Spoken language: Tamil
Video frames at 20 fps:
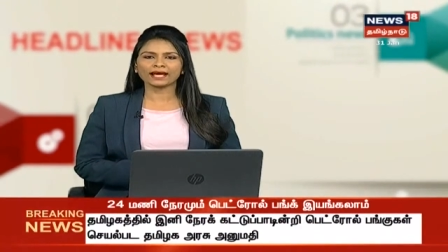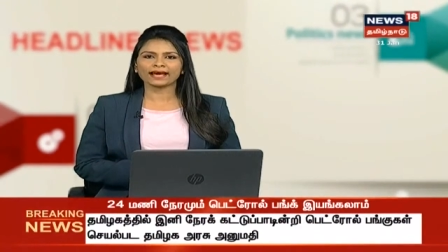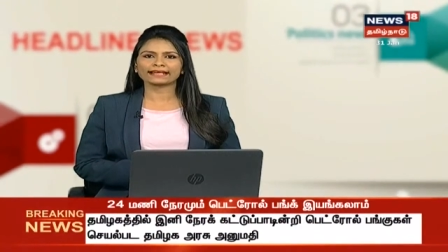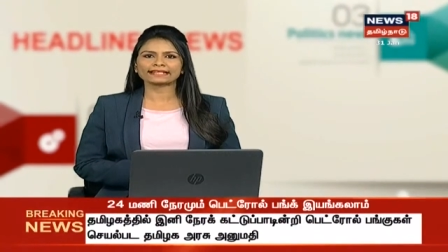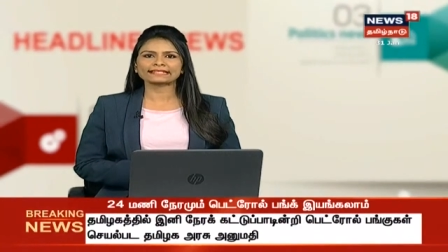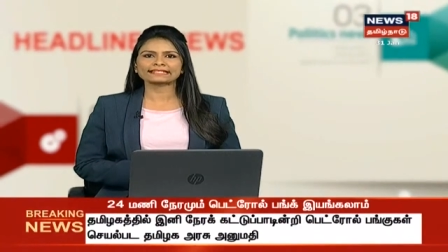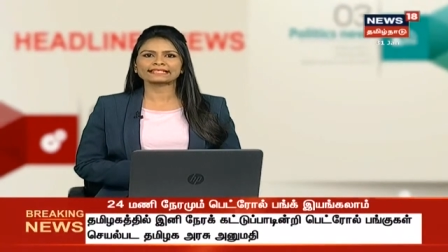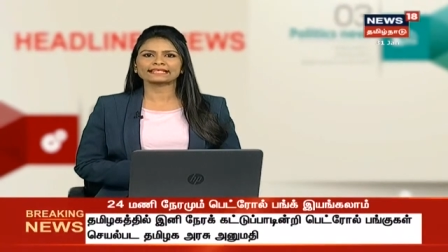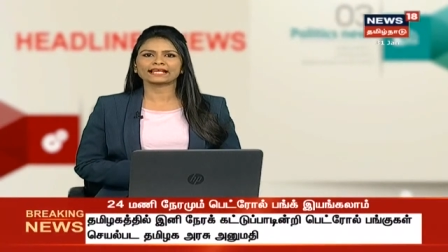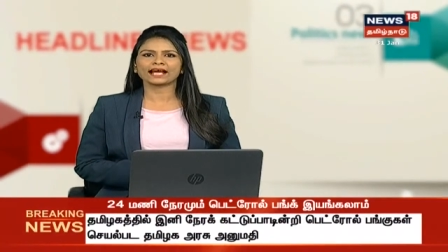
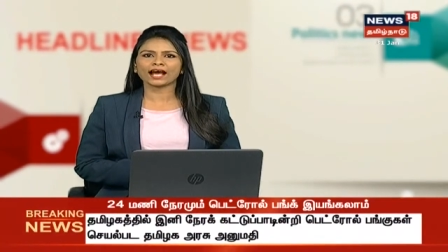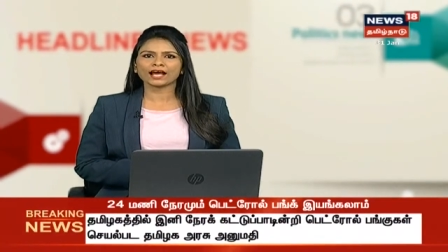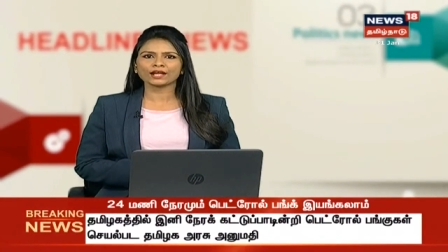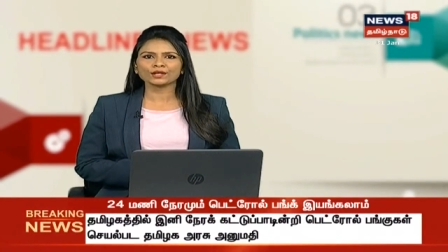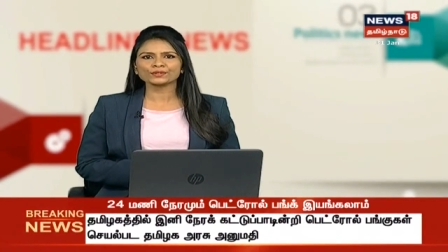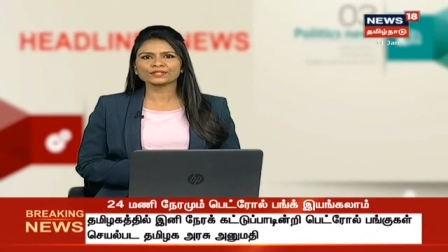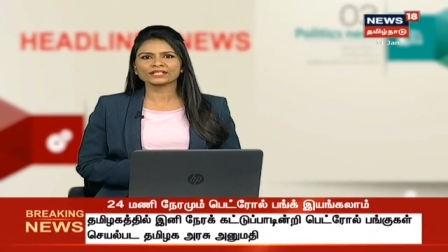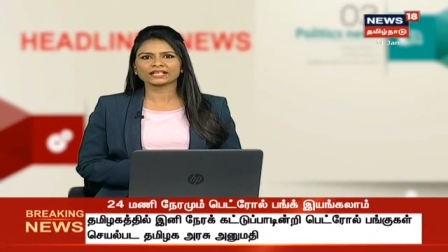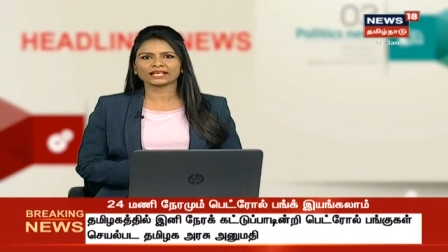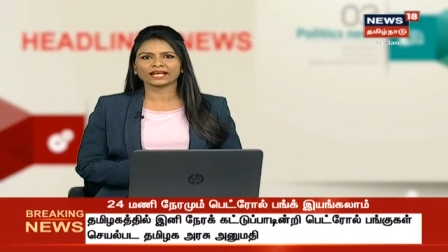அரசின்
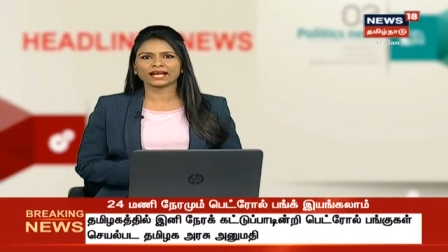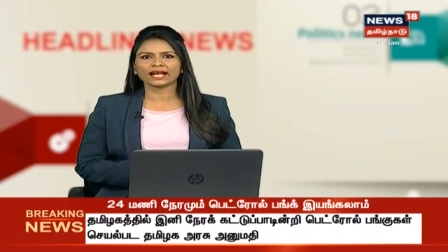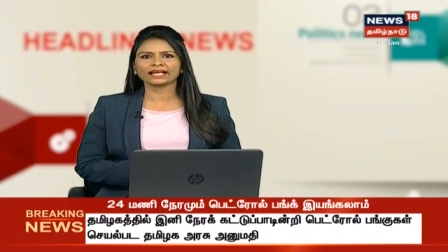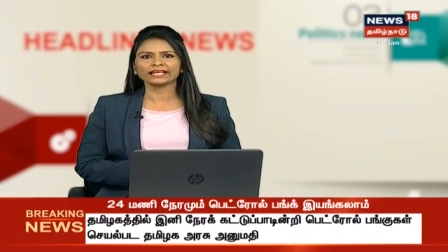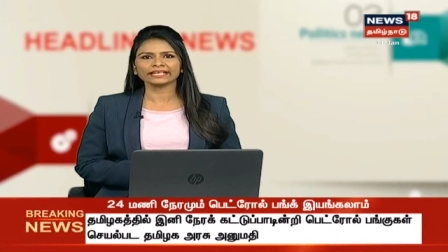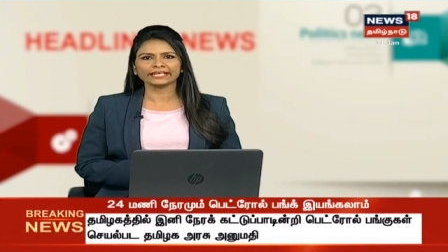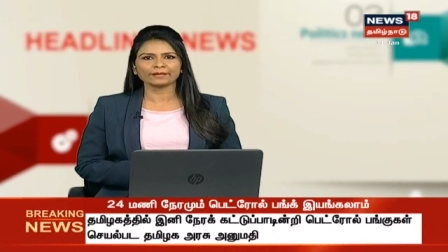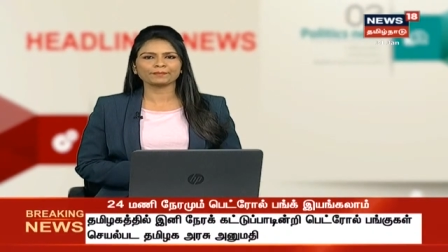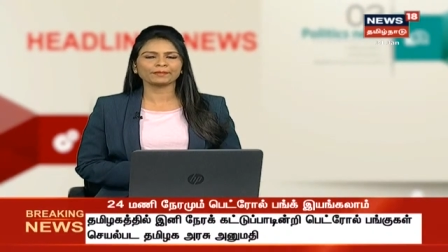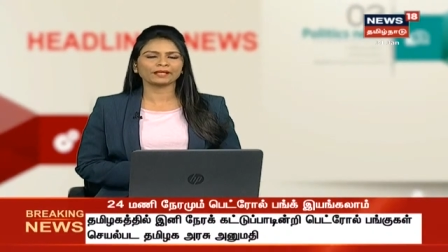
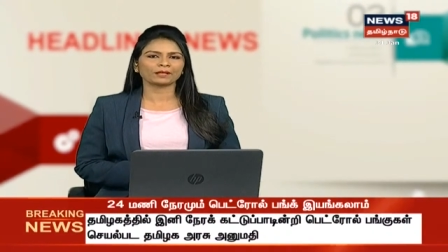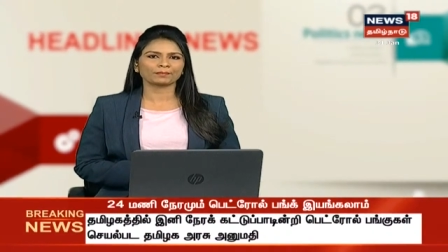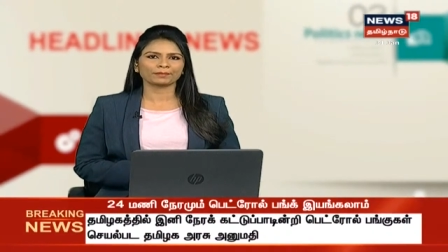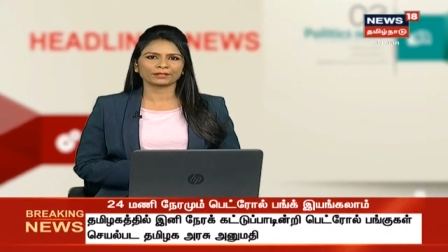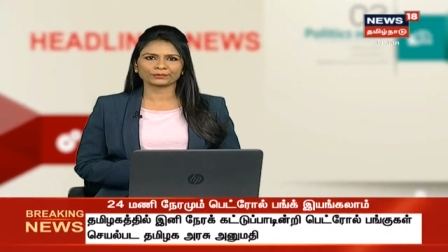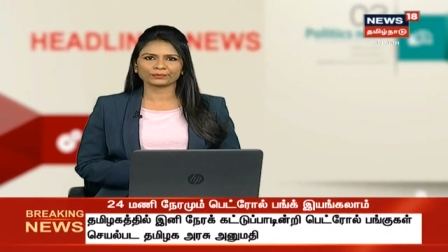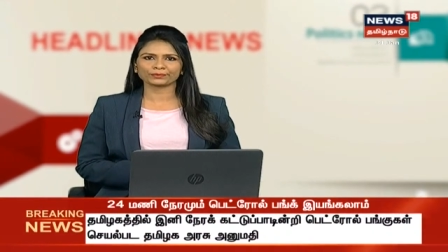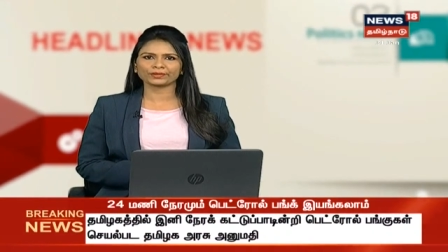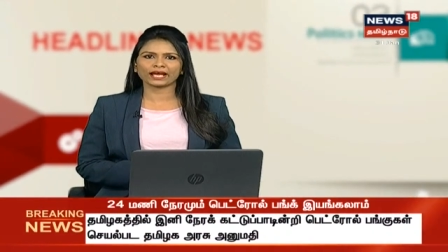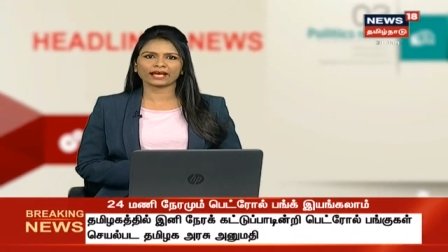ஆலோசகராக
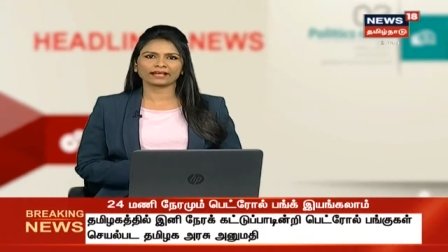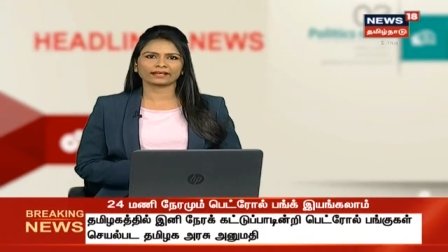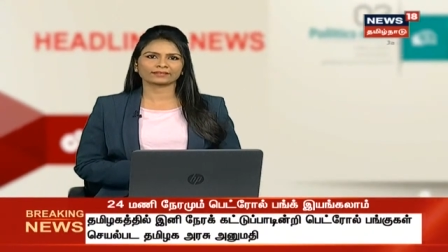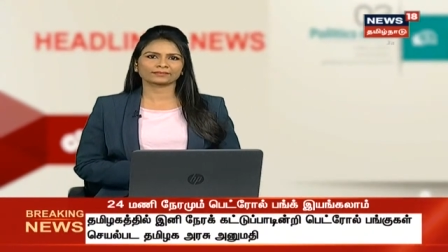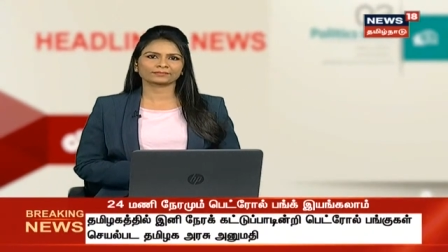நியமிக்கப்பட்டுள்ளார்